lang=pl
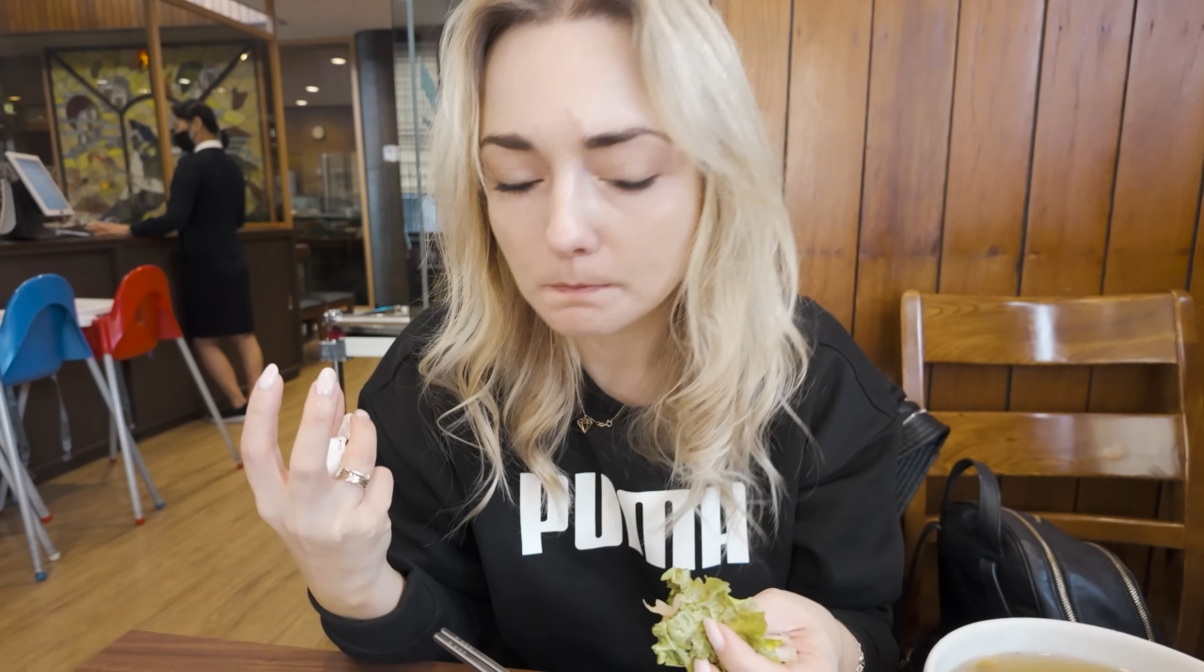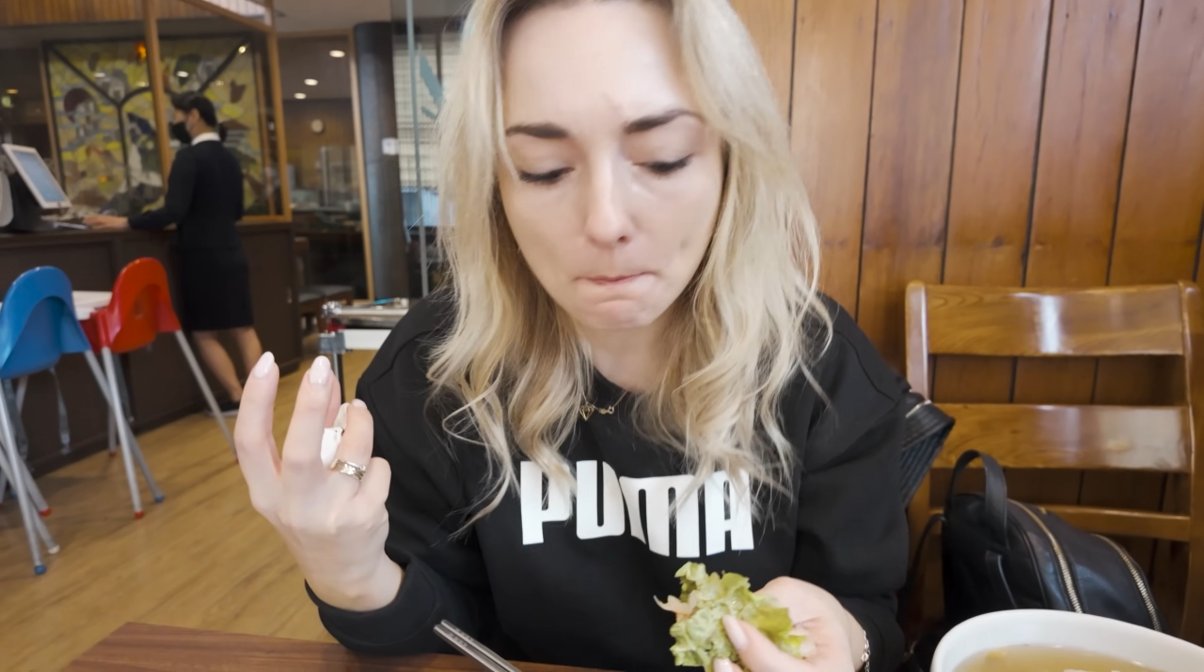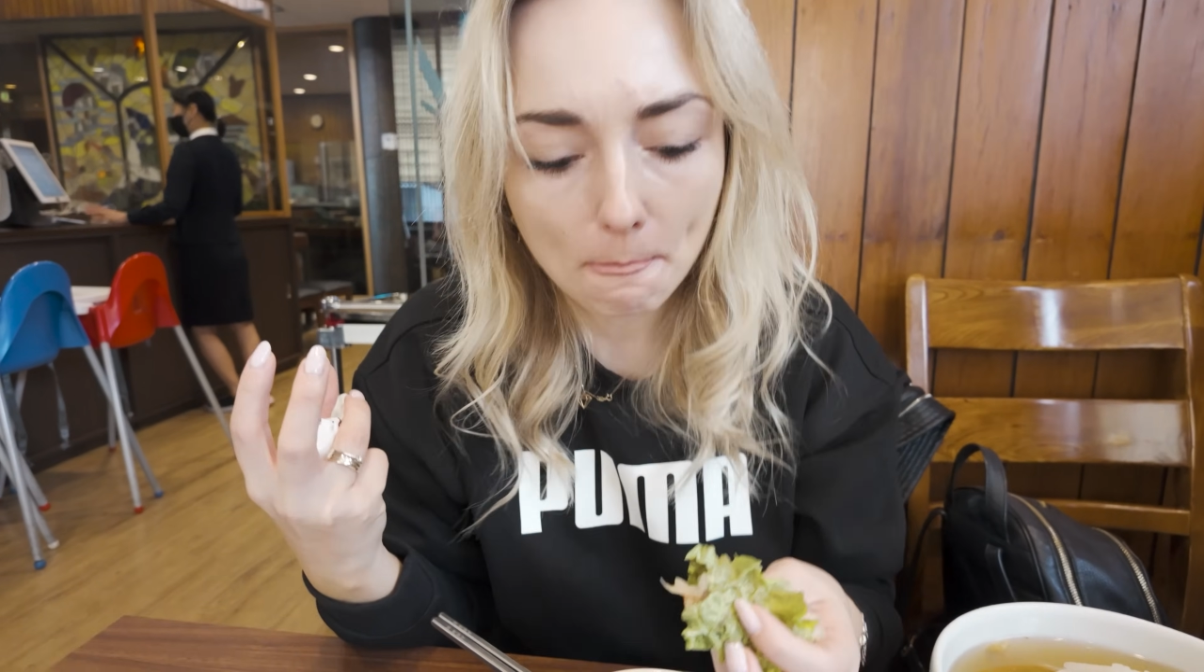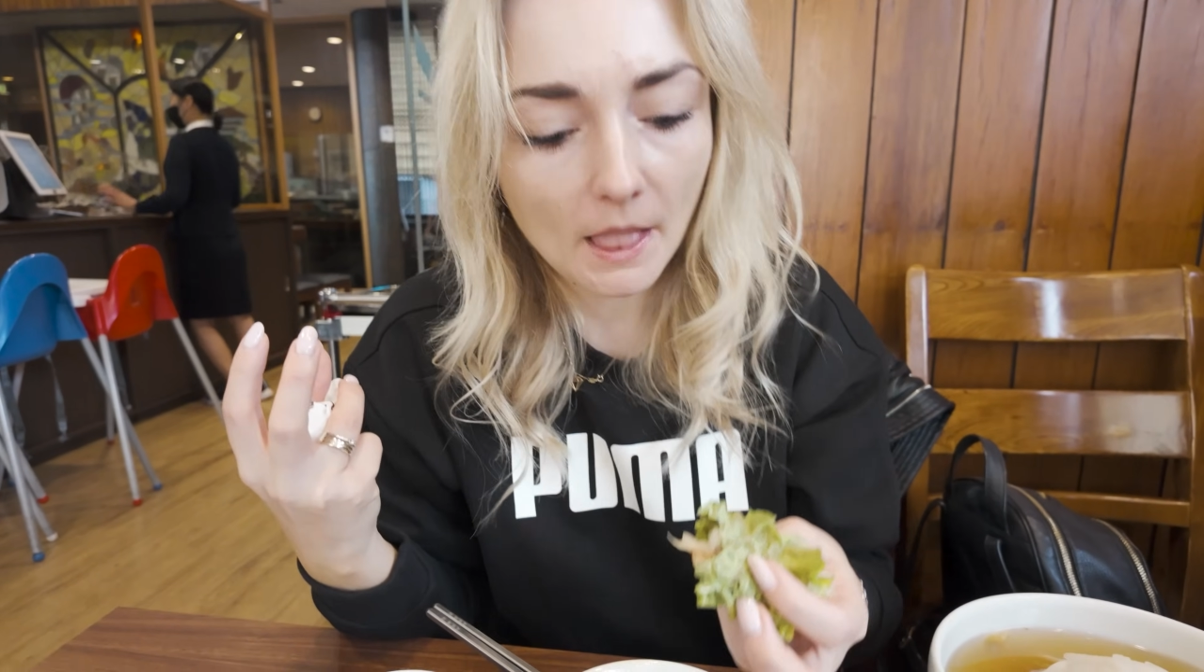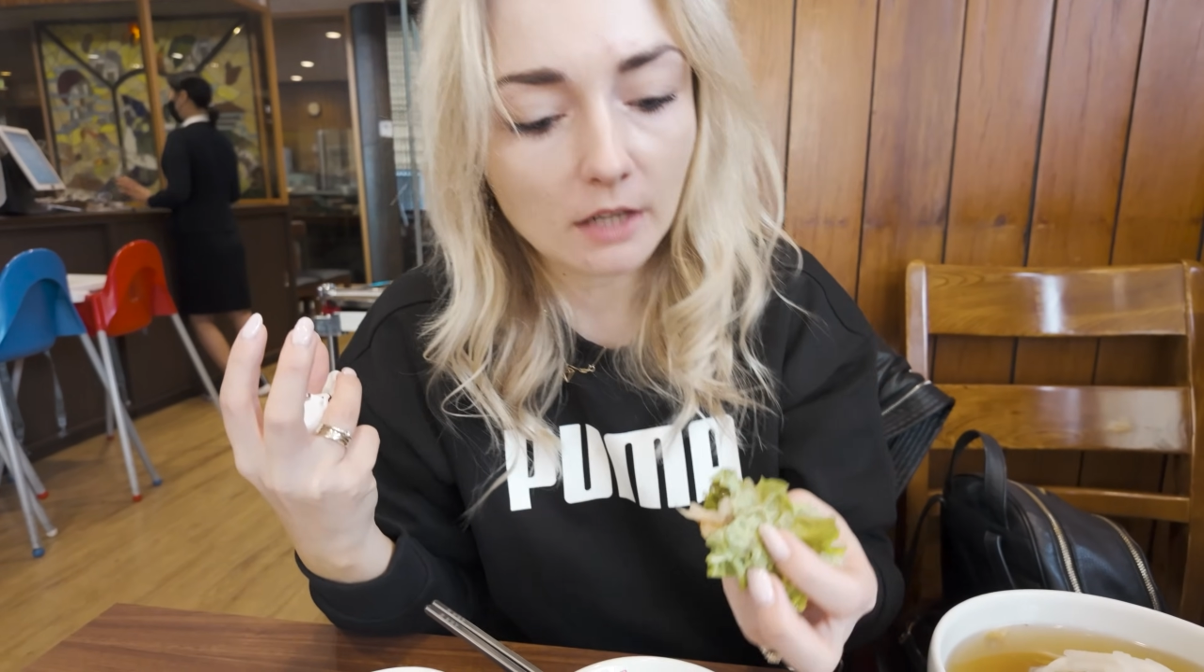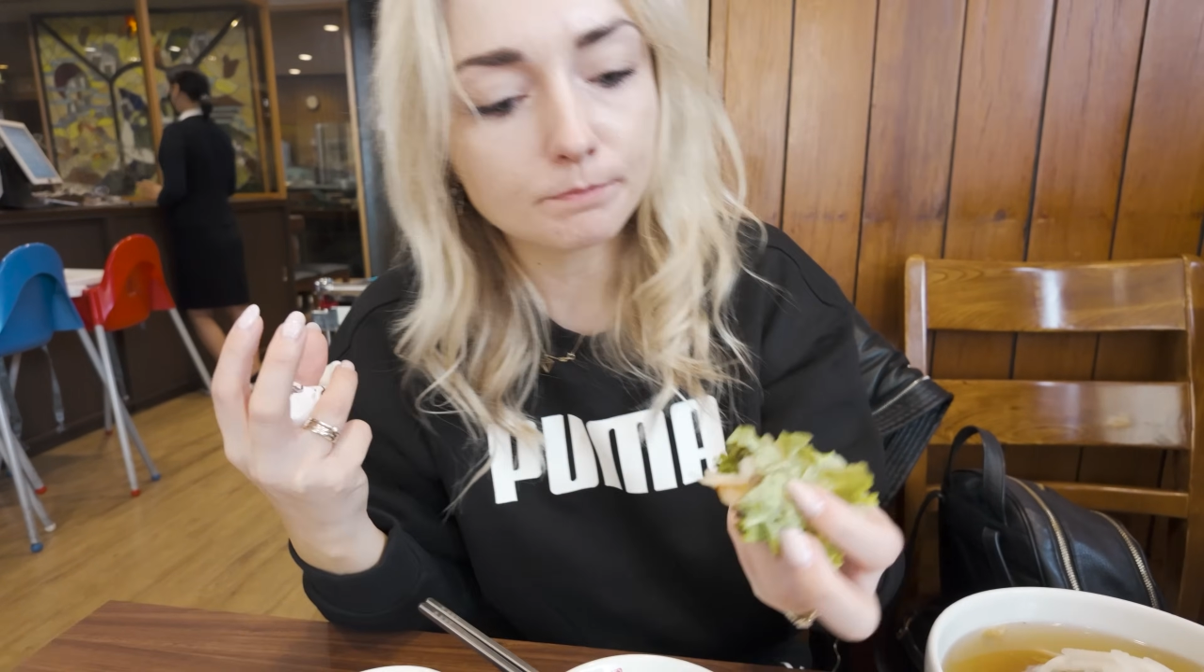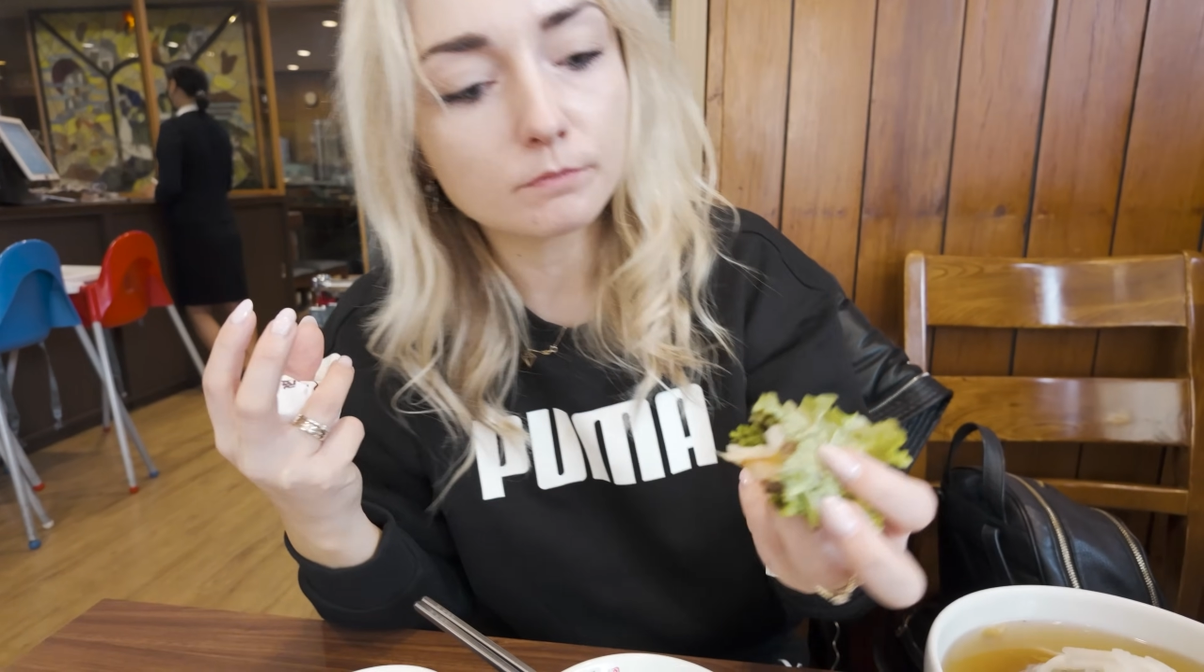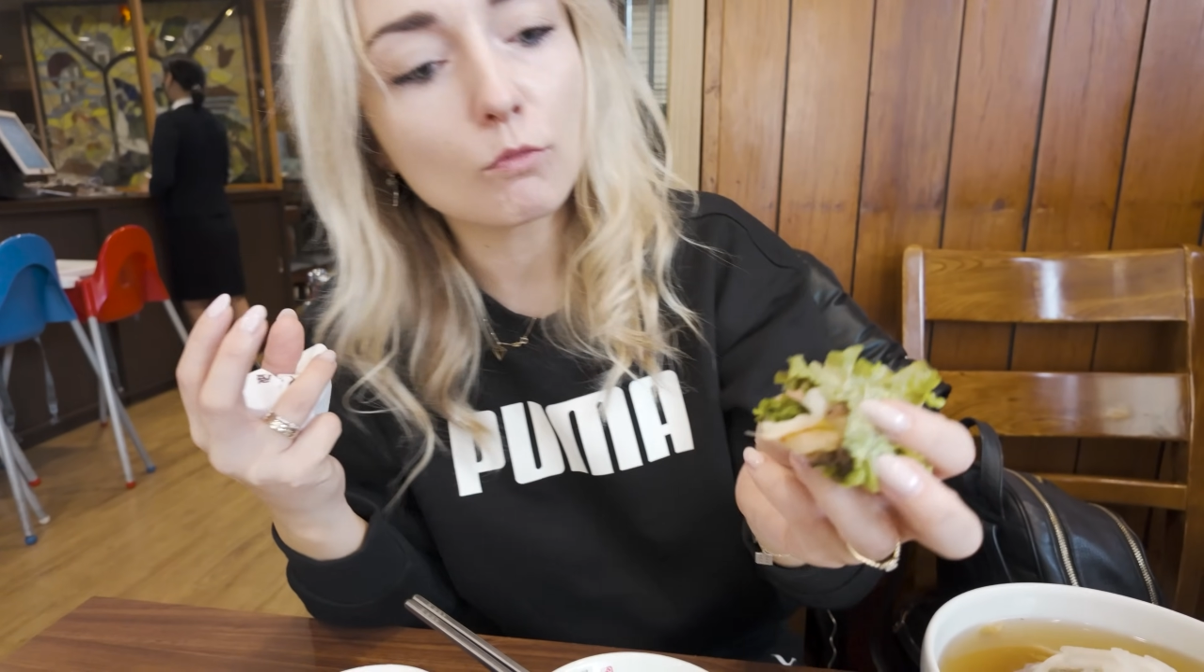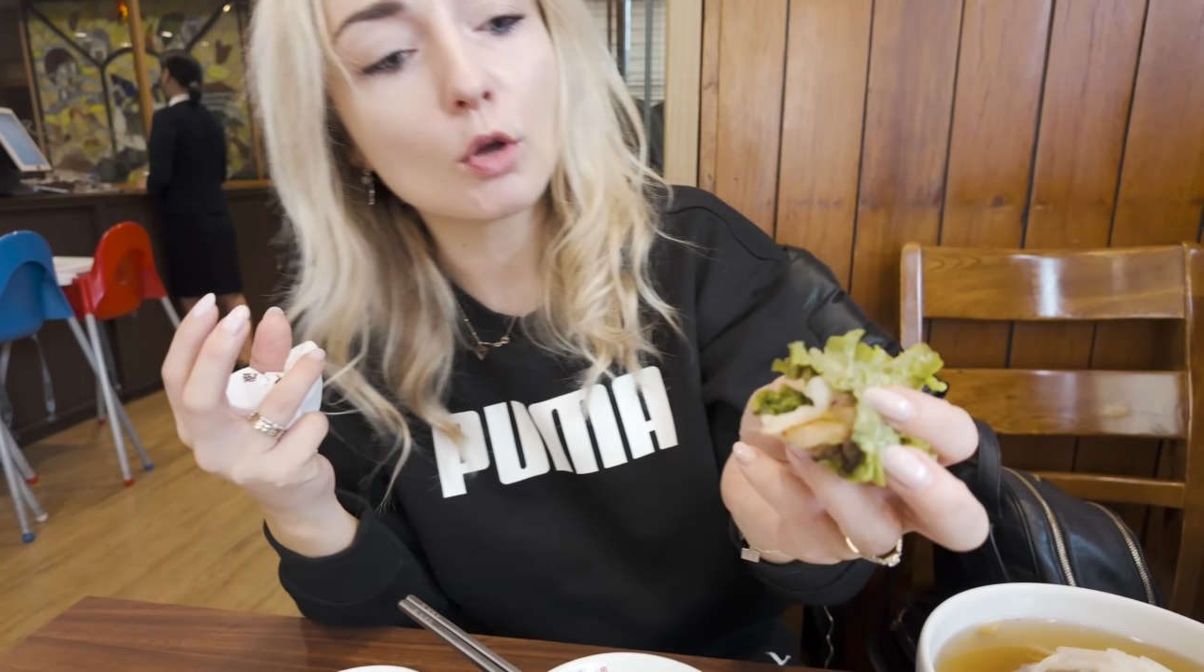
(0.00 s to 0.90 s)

Te, co tam,